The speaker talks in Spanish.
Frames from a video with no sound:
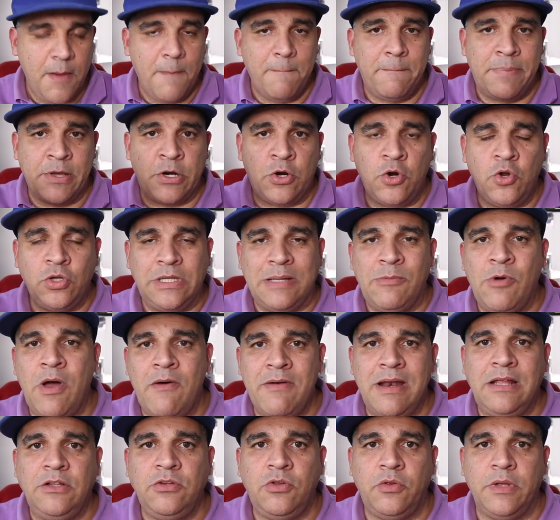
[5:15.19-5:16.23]
Pero no estamos
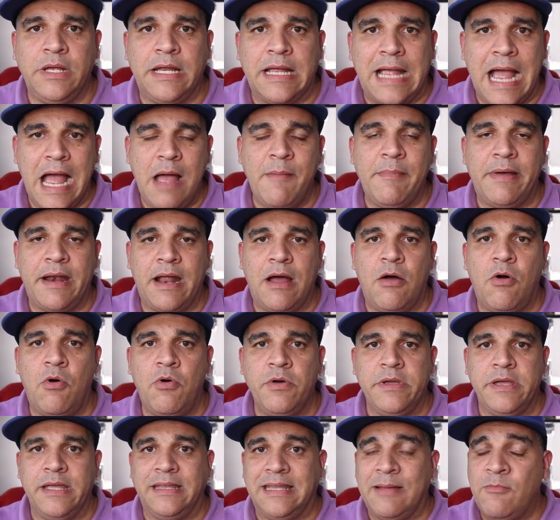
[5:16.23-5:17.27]
hablando de cámara
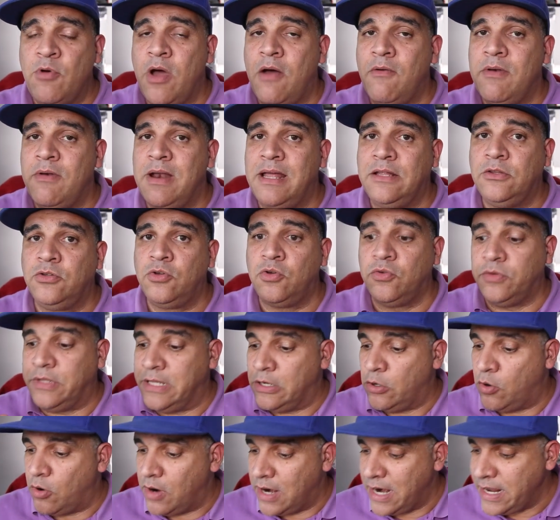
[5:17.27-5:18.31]
hoy, estamos hablando de
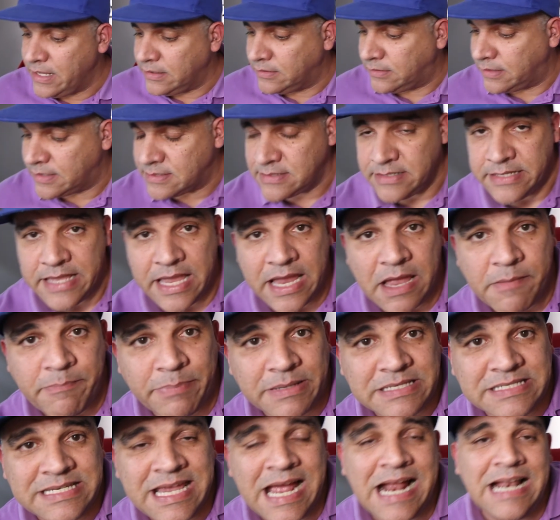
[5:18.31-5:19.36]
los lentes y en
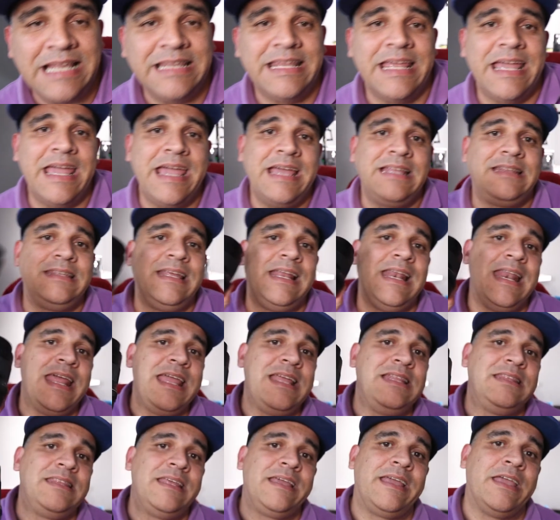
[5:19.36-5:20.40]
especial de este
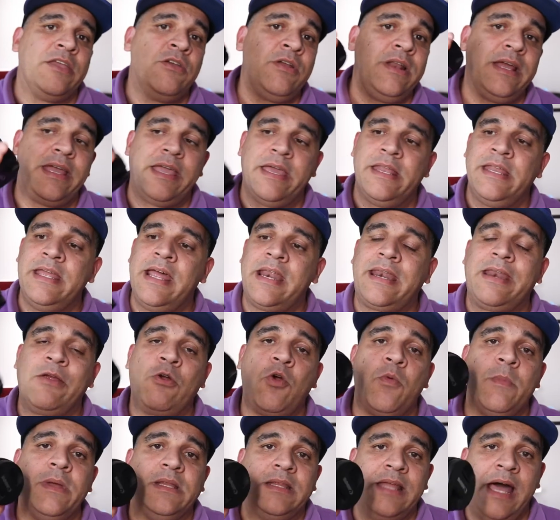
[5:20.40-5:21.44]
lente que yo les quería
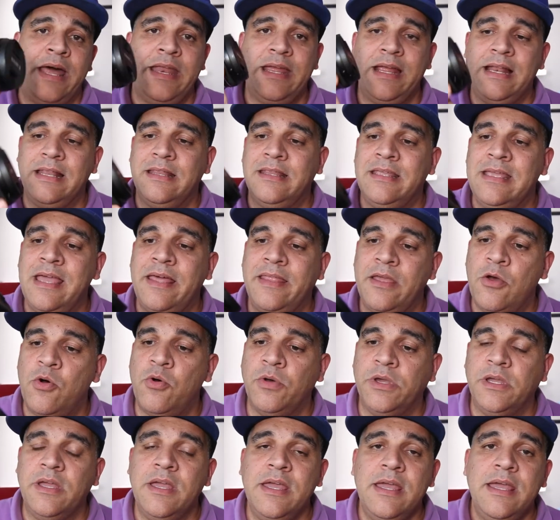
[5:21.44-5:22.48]
recomendar en el día de
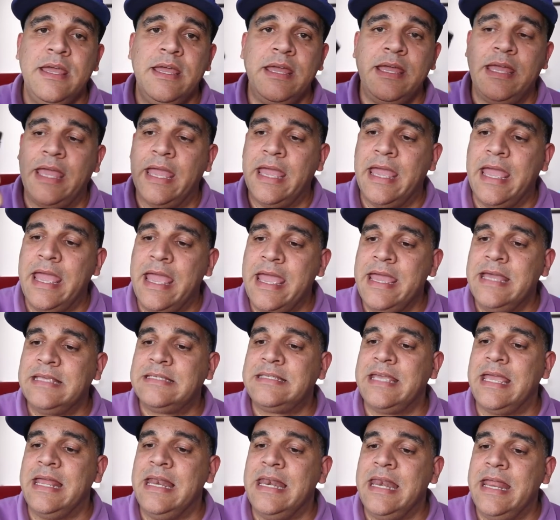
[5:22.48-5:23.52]
hoy que
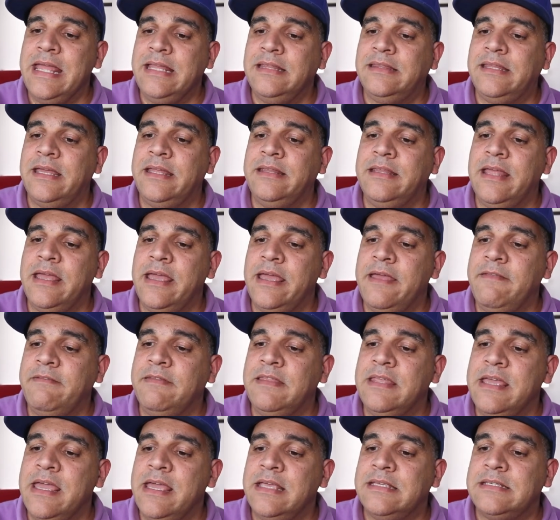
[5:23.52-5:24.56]
es el lente de
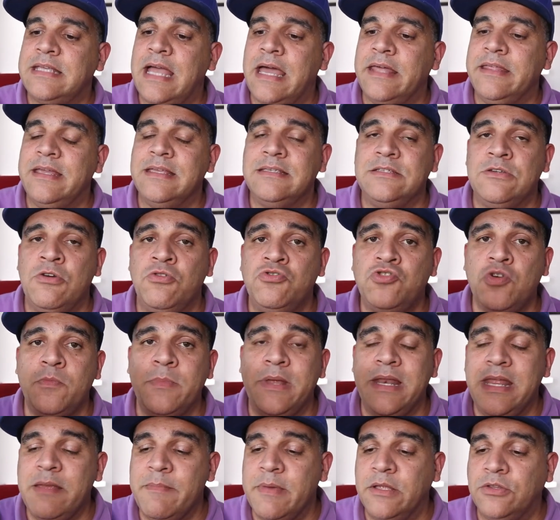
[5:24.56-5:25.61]
10 a 18
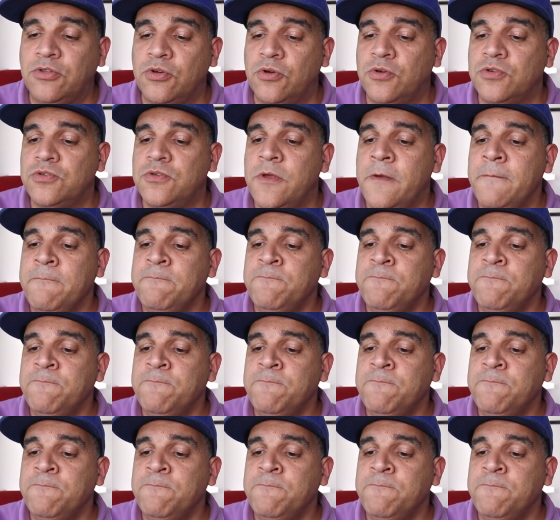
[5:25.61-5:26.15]
milímetros